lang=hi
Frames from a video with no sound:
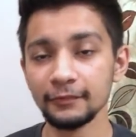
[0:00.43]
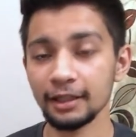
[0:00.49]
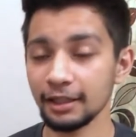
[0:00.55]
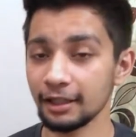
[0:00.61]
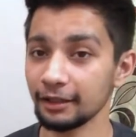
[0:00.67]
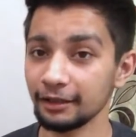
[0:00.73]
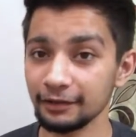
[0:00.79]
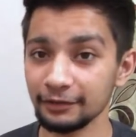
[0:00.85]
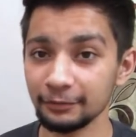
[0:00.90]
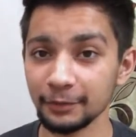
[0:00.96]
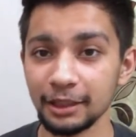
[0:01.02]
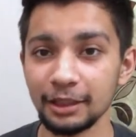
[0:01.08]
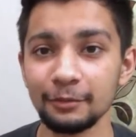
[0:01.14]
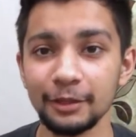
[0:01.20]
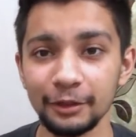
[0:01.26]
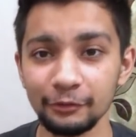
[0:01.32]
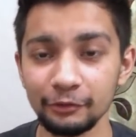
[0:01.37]
हाय गाइस मेरा
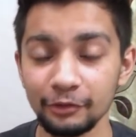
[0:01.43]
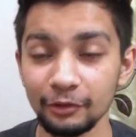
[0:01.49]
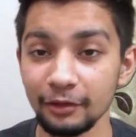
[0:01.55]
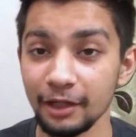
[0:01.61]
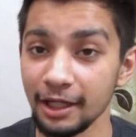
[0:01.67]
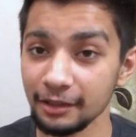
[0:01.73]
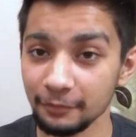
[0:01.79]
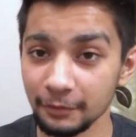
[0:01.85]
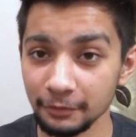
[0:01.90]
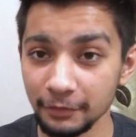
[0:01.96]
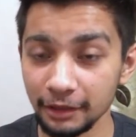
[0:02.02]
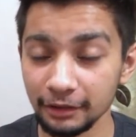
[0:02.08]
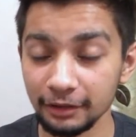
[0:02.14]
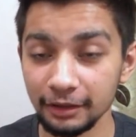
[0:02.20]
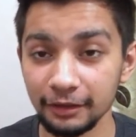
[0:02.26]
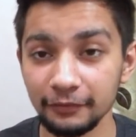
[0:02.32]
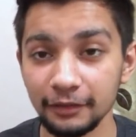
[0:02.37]
नाम आयुष है और आज अपन बात
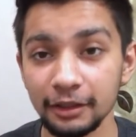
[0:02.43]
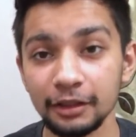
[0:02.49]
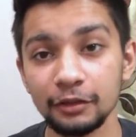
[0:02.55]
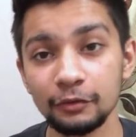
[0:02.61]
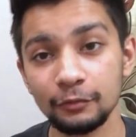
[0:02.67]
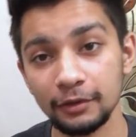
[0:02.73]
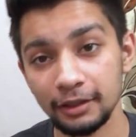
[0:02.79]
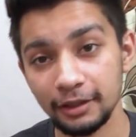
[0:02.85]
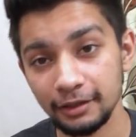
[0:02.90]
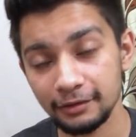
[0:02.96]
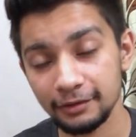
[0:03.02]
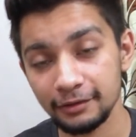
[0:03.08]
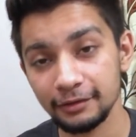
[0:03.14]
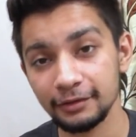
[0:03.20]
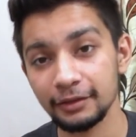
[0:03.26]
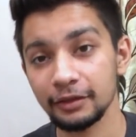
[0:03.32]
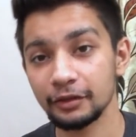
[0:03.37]
करने वाले हैं 200
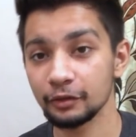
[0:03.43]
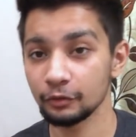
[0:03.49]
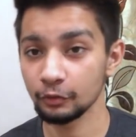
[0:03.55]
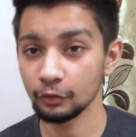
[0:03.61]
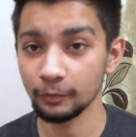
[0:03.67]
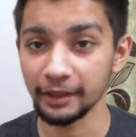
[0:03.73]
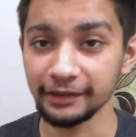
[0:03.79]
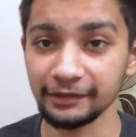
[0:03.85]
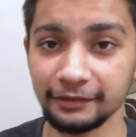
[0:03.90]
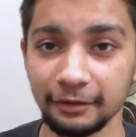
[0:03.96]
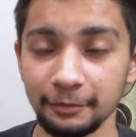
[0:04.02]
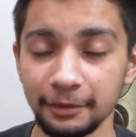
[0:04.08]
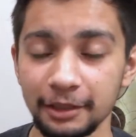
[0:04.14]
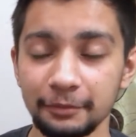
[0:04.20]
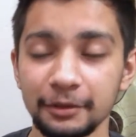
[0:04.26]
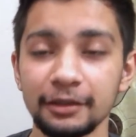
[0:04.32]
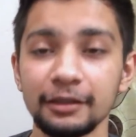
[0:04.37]
सीसी की दो बाइक्स के
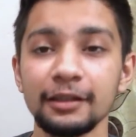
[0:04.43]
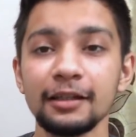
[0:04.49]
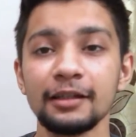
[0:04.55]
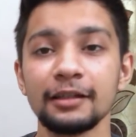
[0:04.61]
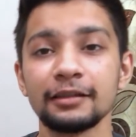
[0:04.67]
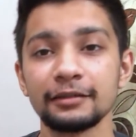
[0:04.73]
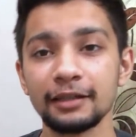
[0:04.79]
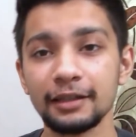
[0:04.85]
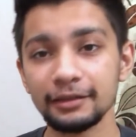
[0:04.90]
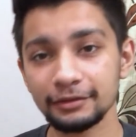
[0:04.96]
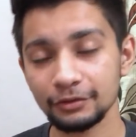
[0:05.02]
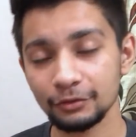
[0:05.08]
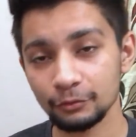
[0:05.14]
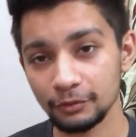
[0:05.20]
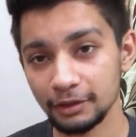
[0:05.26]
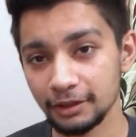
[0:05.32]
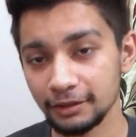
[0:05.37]
बारे में गाइस
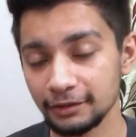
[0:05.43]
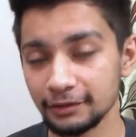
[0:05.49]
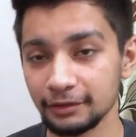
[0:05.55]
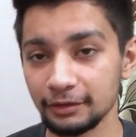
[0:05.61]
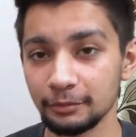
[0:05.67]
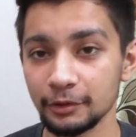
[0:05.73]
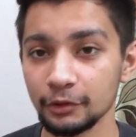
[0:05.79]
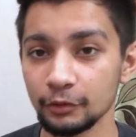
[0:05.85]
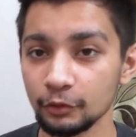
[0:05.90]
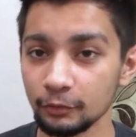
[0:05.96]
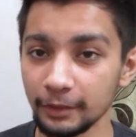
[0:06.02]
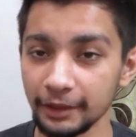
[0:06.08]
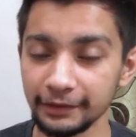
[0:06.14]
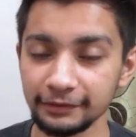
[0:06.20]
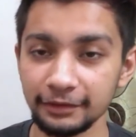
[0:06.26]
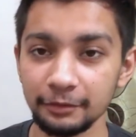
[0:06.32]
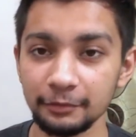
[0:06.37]
200 सीसी में दो
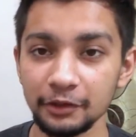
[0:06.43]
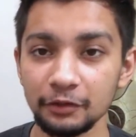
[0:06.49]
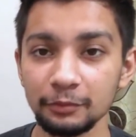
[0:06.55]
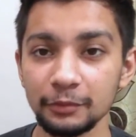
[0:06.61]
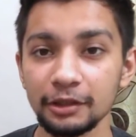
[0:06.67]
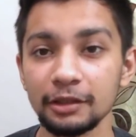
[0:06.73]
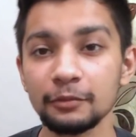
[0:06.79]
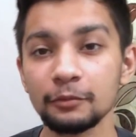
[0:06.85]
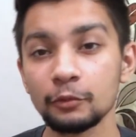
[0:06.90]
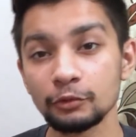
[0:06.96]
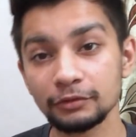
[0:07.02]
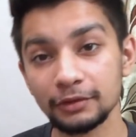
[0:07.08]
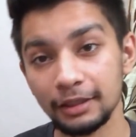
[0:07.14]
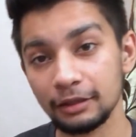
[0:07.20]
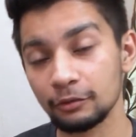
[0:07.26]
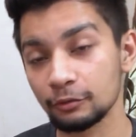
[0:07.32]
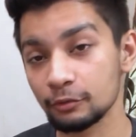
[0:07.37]
बाइक्स के बीच में ना बहुत
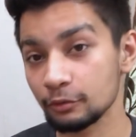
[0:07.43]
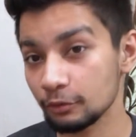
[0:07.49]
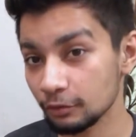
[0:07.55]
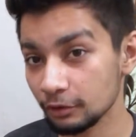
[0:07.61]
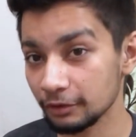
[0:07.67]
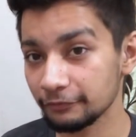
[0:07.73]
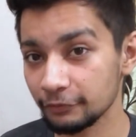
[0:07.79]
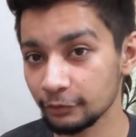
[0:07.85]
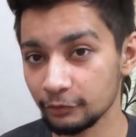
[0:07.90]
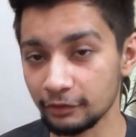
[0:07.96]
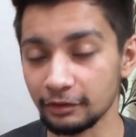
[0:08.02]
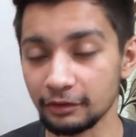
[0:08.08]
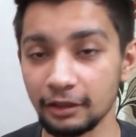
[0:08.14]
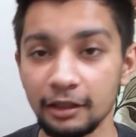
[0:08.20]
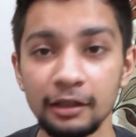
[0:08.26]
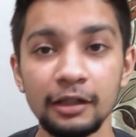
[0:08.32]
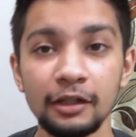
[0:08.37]
सारे लोगों को कन्फ्यूज़न
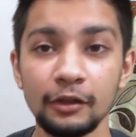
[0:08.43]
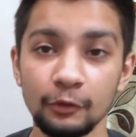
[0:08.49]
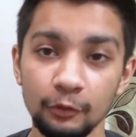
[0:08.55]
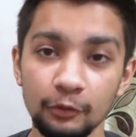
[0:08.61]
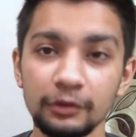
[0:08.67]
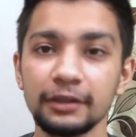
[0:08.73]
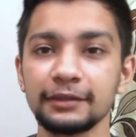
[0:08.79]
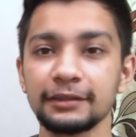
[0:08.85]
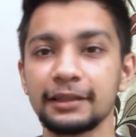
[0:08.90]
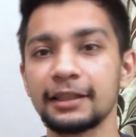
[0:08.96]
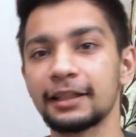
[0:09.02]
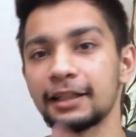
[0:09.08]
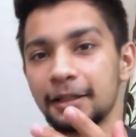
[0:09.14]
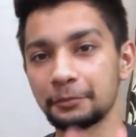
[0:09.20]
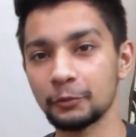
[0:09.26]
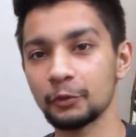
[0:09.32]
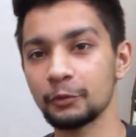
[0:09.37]
था हो सकता है
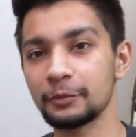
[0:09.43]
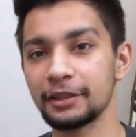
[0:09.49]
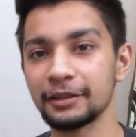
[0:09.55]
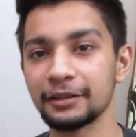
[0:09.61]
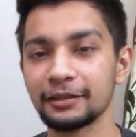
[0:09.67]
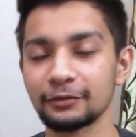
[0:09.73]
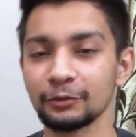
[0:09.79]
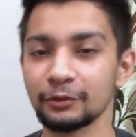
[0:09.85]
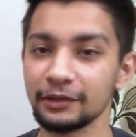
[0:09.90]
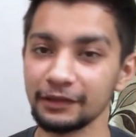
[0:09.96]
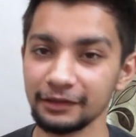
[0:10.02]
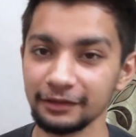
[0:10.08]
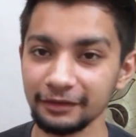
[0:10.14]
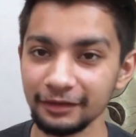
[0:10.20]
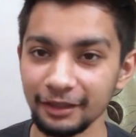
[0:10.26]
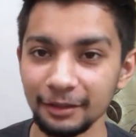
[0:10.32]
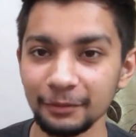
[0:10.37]
आपको भी है तो
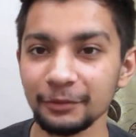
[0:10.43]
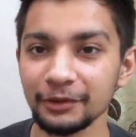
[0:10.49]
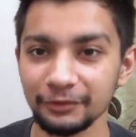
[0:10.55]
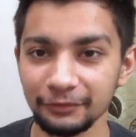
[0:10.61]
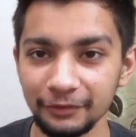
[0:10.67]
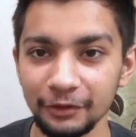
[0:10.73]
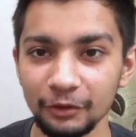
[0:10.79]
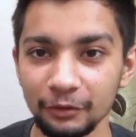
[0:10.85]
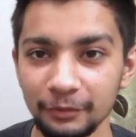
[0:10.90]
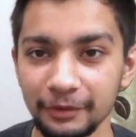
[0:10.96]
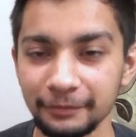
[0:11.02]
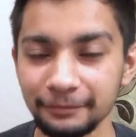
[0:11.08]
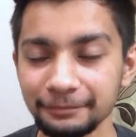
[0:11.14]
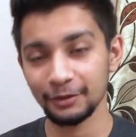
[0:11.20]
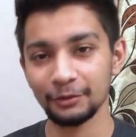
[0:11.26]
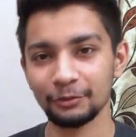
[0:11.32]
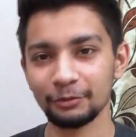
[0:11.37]
इसलिए आप इस वीडियो में
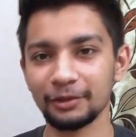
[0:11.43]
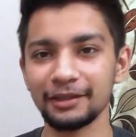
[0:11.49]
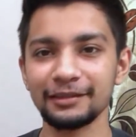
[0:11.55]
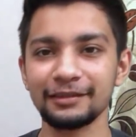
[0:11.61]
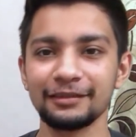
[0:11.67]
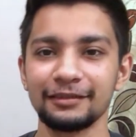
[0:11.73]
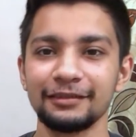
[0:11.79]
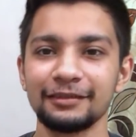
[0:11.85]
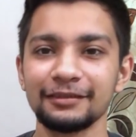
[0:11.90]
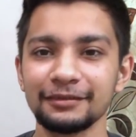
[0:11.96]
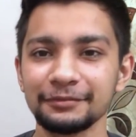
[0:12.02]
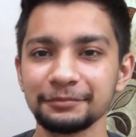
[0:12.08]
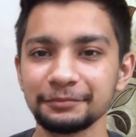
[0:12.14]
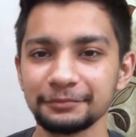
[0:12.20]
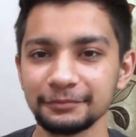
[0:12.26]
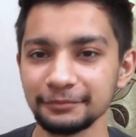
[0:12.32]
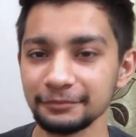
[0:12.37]
तो गाइस
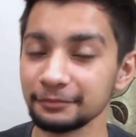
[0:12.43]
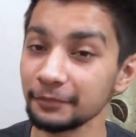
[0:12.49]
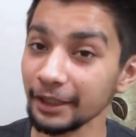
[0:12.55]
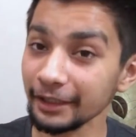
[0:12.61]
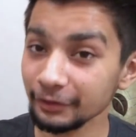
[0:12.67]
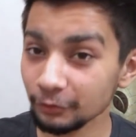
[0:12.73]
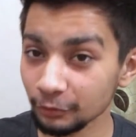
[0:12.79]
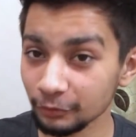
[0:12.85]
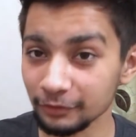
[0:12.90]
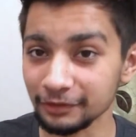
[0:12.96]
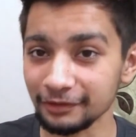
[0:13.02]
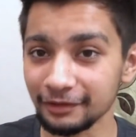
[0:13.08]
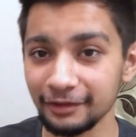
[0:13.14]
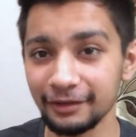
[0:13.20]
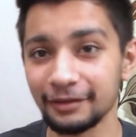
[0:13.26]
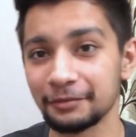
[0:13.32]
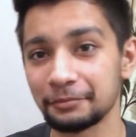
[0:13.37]
बाइक दोनों
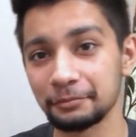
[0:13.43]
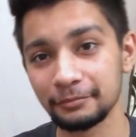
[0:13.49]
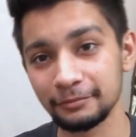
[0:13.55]
अच्छी है